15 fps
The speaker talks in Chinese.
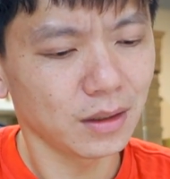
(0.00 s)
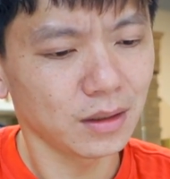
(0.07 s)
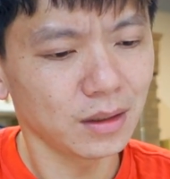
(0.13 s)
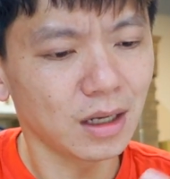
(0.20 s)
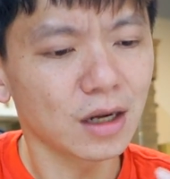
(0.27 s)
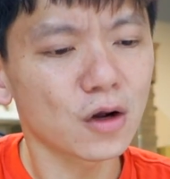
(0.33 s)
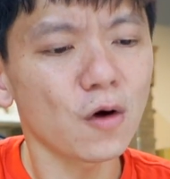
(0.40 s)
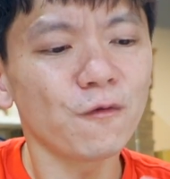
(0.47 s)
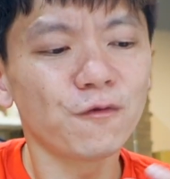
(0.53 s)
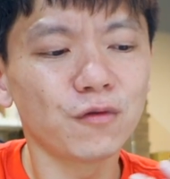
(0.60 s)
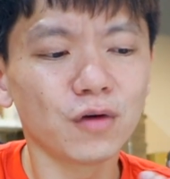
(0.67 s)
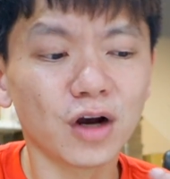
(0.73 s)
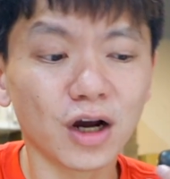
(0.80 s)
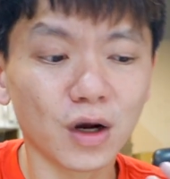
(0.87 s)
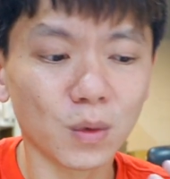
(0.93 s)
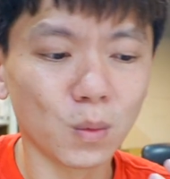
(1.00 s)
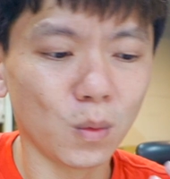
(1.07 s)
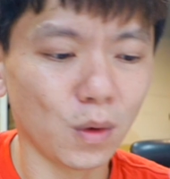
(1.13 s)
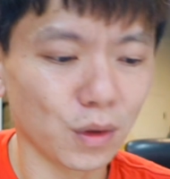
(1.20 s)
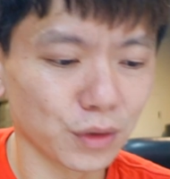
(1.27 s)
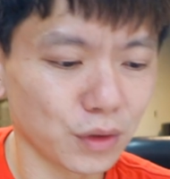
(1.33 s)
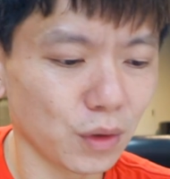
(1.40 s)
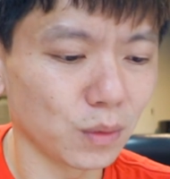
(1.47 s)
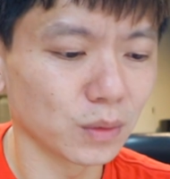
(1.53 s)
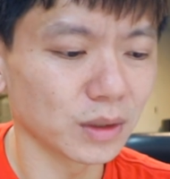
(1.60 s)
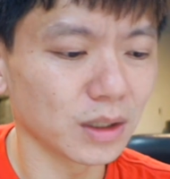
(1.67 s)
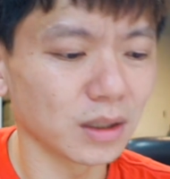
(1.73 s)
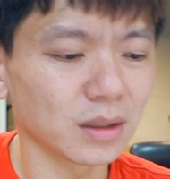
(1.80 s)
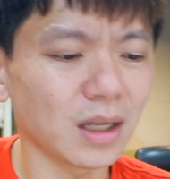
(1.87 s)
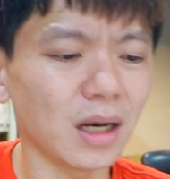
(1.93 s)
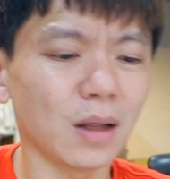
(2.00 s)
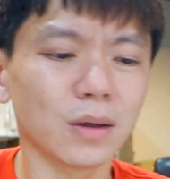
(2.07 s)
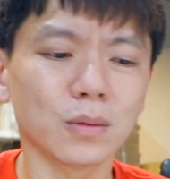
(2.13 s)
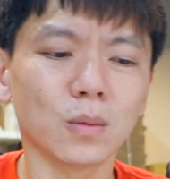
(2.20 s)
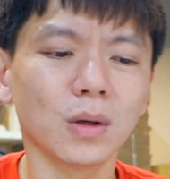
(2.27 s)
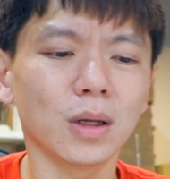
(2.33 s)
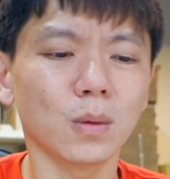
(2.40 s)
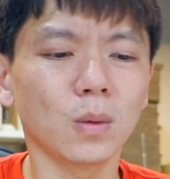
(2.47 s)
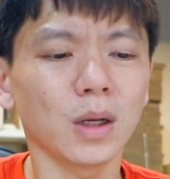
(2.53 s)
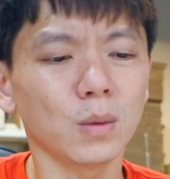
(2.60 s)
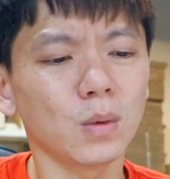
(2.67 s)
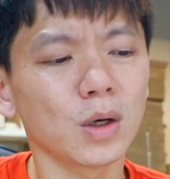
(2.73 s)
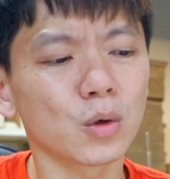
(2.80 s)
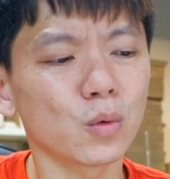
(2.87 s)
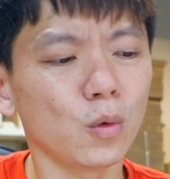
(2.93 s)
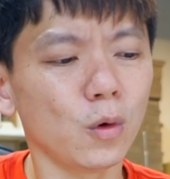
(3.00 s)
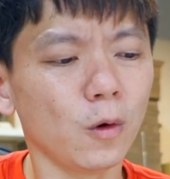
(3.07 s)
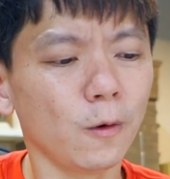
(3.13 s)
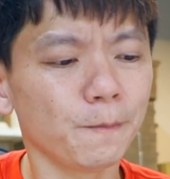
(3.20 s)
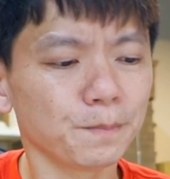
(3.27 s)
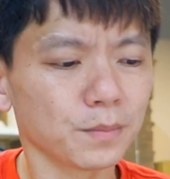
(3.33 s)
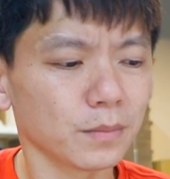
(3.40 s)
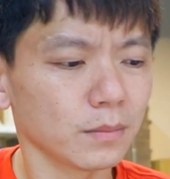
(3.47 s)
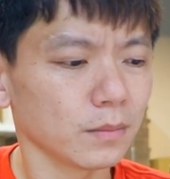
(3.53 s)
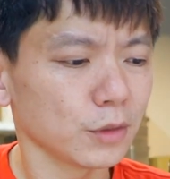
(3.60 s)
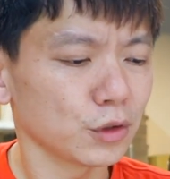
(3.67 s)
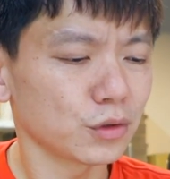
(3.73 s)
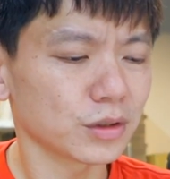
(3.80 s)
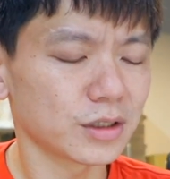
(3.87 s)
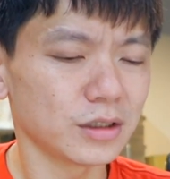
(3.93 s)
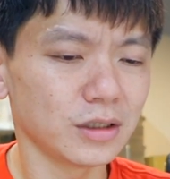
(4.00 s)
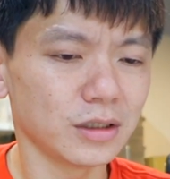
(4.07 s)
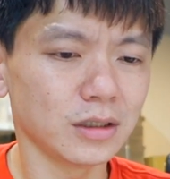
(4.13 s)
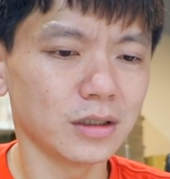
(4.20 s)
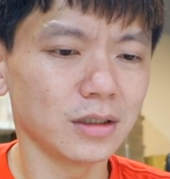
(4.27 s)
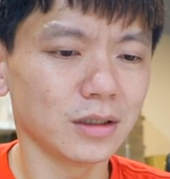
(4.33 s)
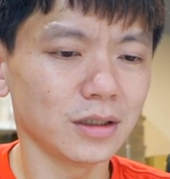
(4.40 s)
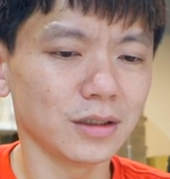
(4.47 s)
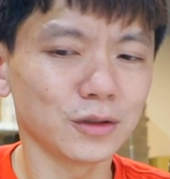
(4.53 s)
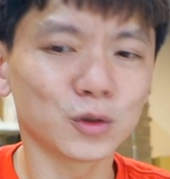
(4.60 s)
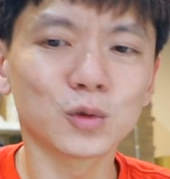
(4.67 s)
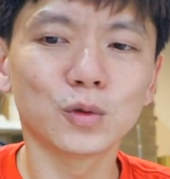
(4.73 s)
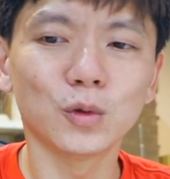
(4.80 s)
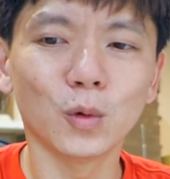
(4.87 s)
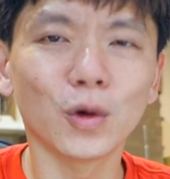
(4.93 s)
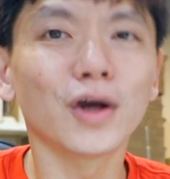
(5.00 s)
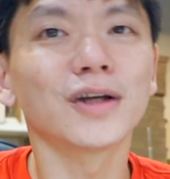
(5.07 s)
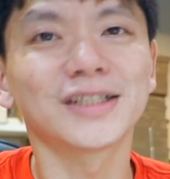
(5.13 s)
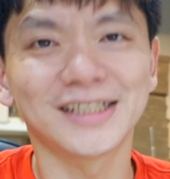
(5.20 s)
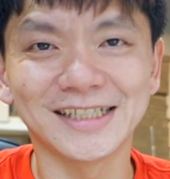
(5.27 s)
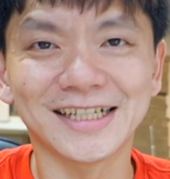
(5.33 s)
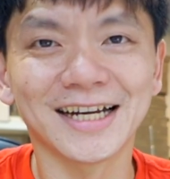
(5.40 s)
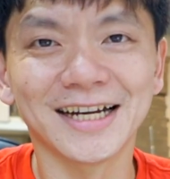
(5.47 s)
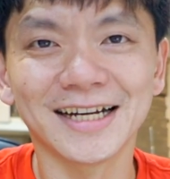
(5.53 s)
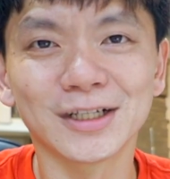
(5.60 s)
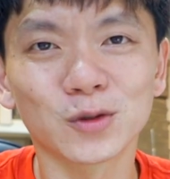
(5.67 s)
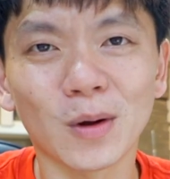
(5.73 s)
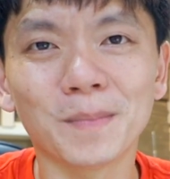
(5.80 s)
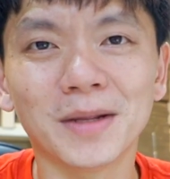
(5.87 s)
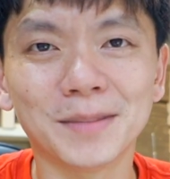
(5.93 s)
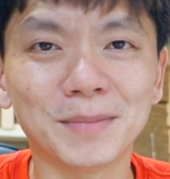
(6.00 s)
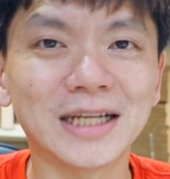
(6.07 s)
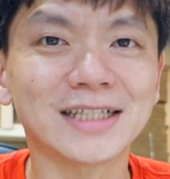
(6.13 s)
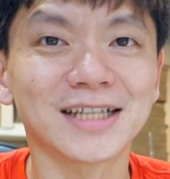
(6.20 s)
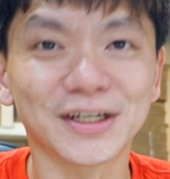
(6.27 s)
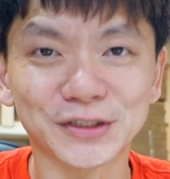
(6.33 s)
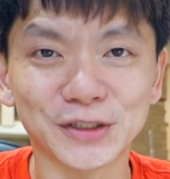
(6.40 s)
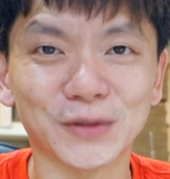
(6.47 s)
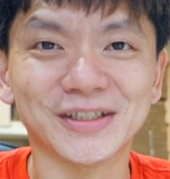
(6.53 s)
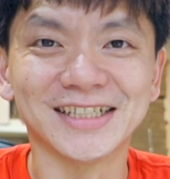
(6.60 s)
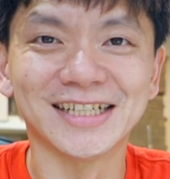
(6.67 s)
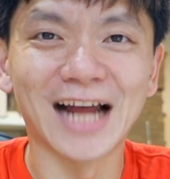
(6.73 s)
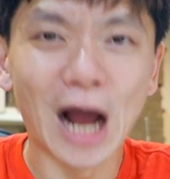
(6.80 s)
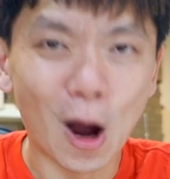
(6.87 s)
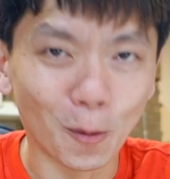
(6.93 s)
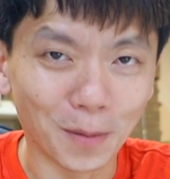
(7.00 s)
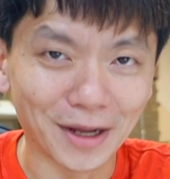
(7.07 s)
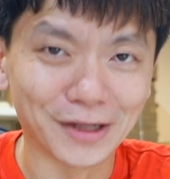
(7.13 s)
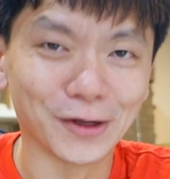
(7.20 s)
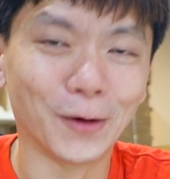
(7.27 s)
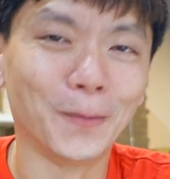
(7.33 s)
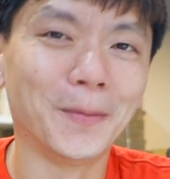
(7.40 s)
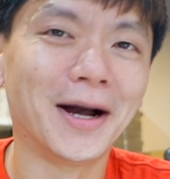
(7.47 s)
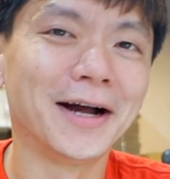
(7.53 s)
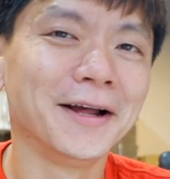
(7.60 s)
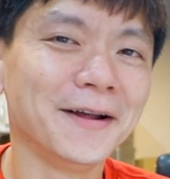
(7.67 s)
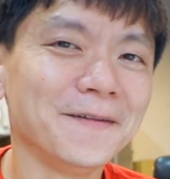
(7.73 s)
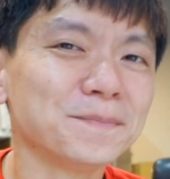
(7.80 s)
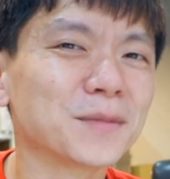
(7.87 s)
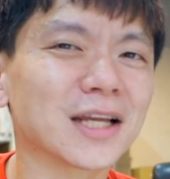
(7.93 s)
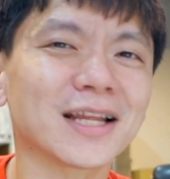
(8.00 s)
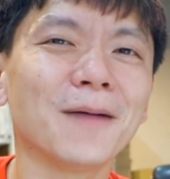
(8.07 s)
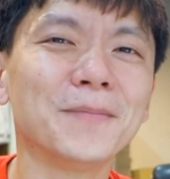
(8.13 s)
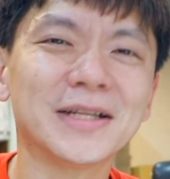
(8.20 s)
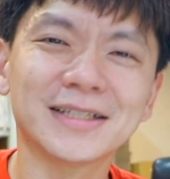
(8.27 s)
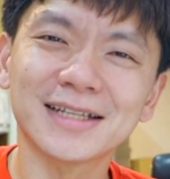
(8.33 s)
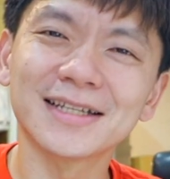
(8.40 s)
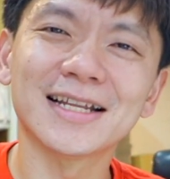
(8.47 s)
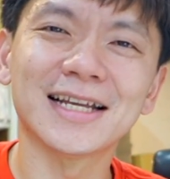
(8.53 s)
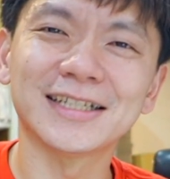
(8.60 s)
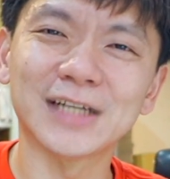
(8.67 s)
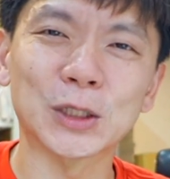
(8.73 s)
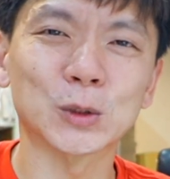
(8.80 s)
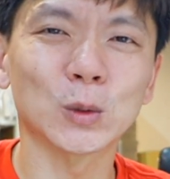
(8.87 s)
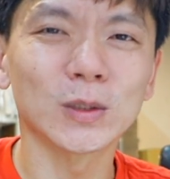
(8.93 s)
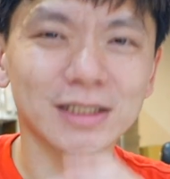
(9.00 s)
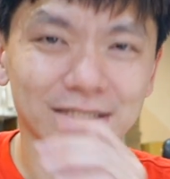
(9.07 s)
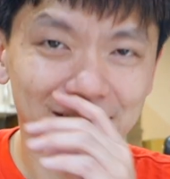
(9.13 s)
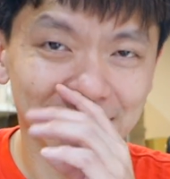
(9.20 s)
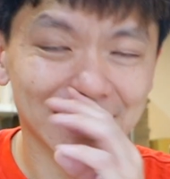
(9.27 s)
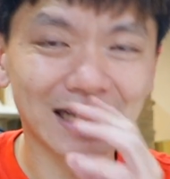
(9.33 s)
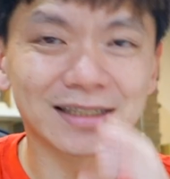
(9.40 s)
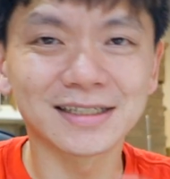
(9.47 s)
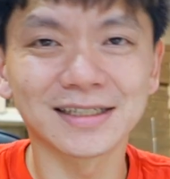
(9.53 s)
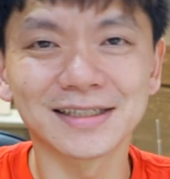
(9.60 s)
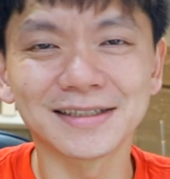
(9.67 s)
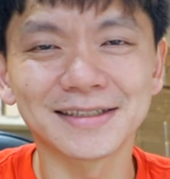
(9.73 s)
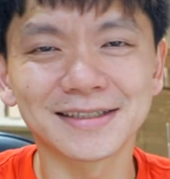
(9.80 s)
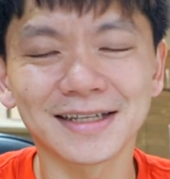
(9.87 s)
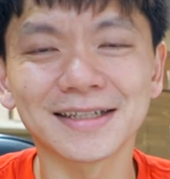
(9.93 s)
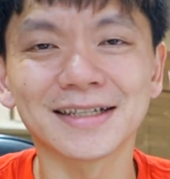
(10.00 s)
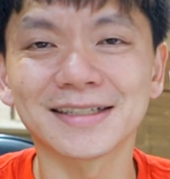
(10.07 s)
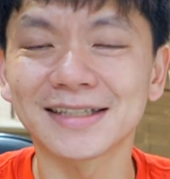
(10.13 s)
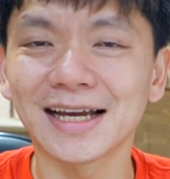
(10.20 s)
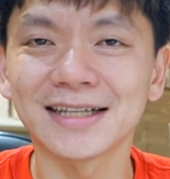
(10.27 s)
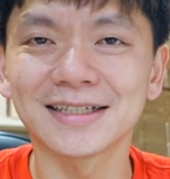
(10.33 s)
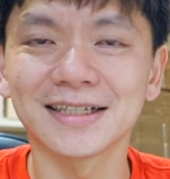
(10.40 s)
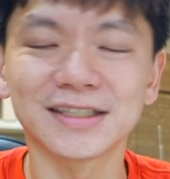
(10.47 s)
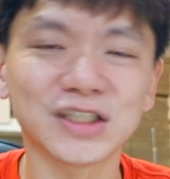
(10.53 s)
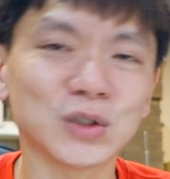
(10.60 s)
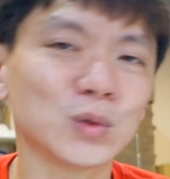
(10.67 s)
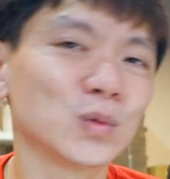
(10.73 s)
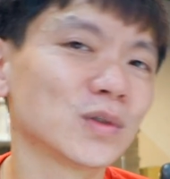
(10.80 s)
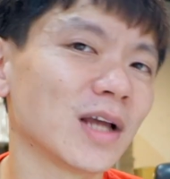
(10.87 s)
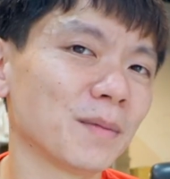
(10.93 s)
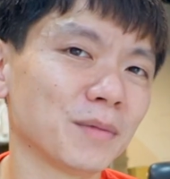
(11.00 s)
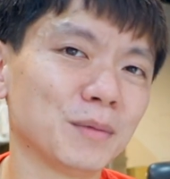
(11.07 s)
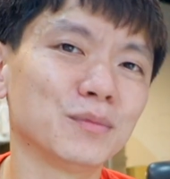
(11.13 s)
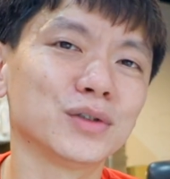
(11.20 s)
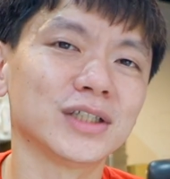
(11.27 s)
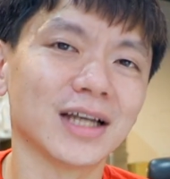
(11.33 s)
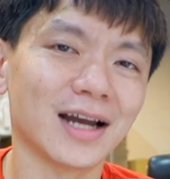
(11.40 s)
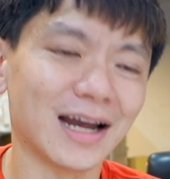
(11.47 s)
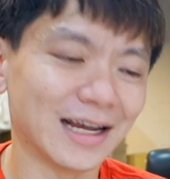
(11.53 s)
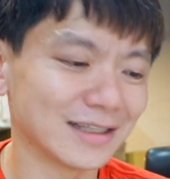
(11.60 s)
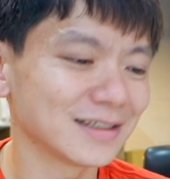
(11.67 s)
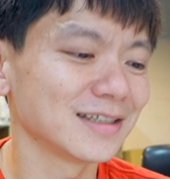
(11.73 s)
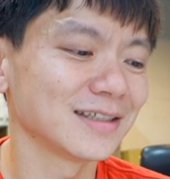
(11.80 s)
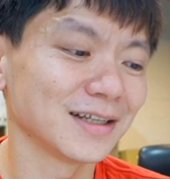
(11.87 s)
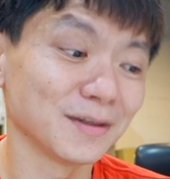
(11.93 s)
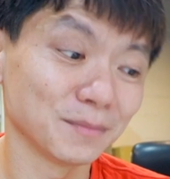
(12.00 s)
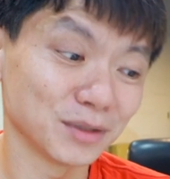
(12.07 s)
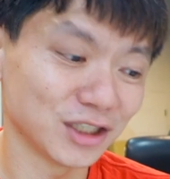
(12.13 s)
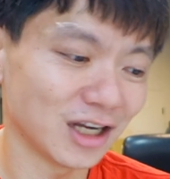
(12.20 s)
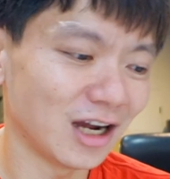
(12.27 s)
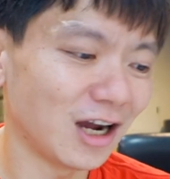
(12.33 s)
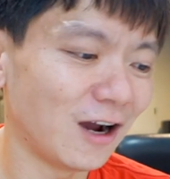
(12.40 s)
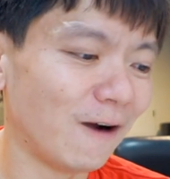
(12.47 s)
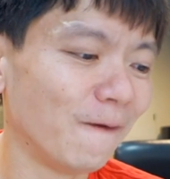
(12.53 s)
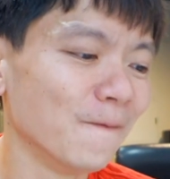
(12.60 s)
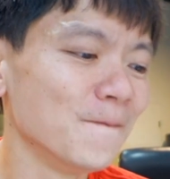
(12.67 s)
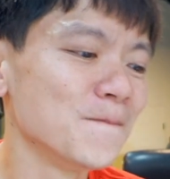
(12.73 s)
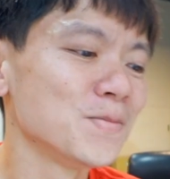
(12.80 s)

能够符合我用的，当然，我也我也问过，就是我有几个专门评测机的好朋友嘛，那他们真的也讲说，其实三星真的在这个技术上面，目前还是真的比较好。